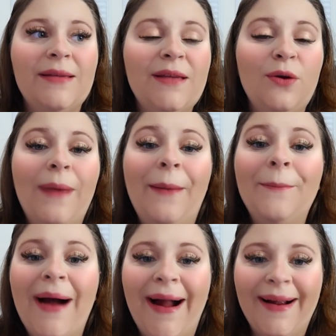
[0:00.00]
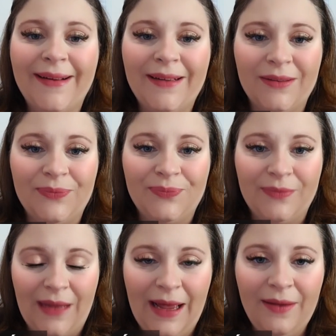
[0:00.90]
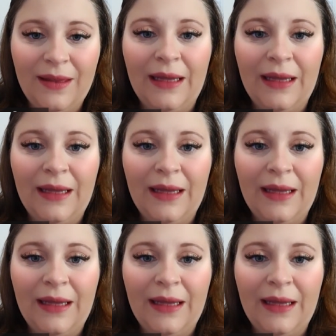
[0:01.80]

ser uma marca, né,